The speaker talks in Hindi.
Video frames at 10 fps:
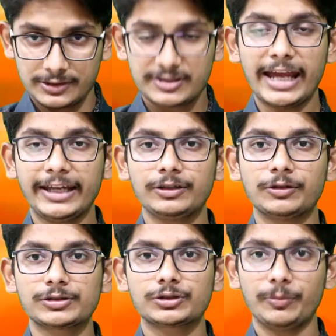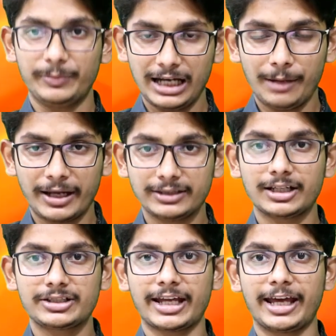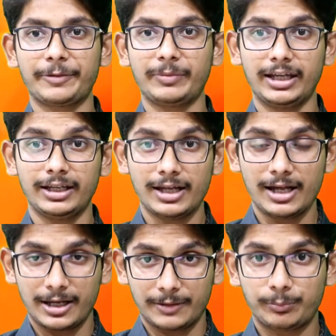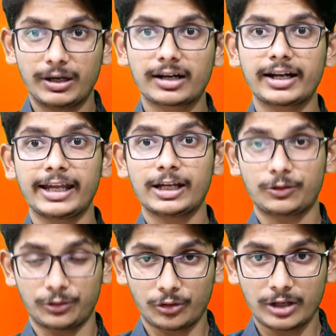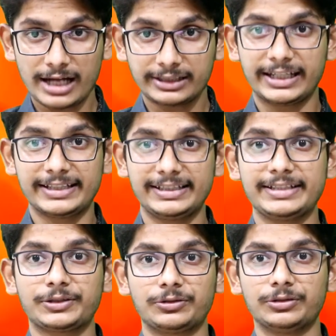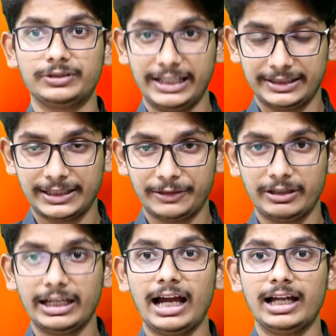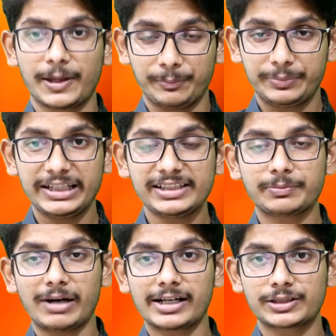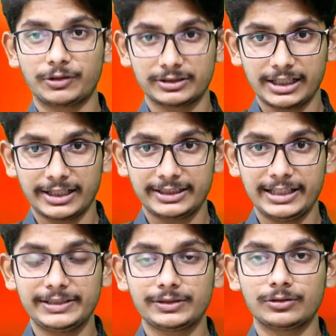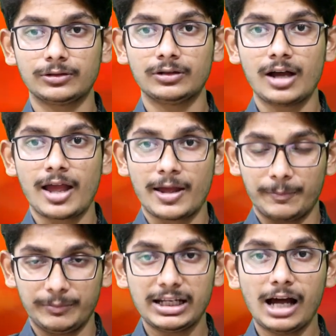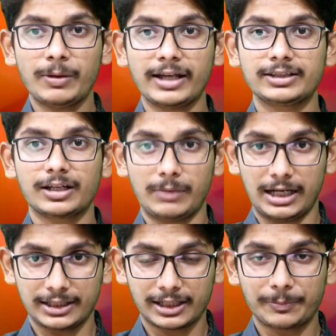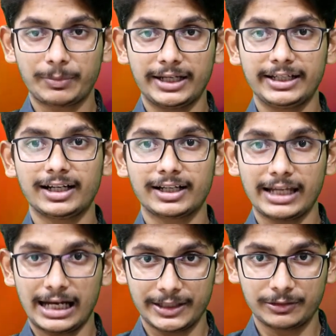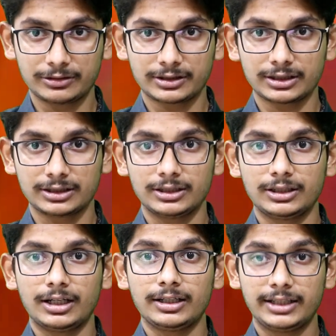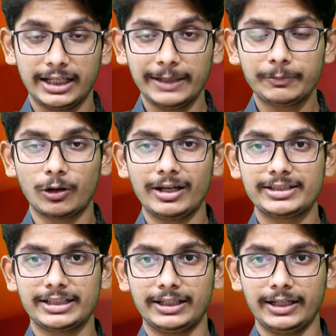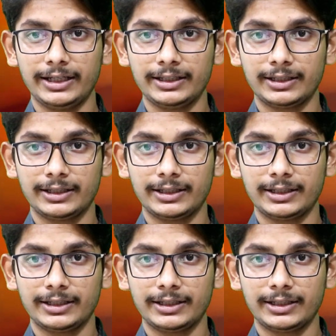जय हिंद दोस्तों मीरा भाईंदर शहर में बढ़ रहे कोरोना केसेस को देखते हुए 20 मार्च 2021 को मीरा भाईंदर महानगर पालिका के आयुक्त दिलीप ढोले जी ने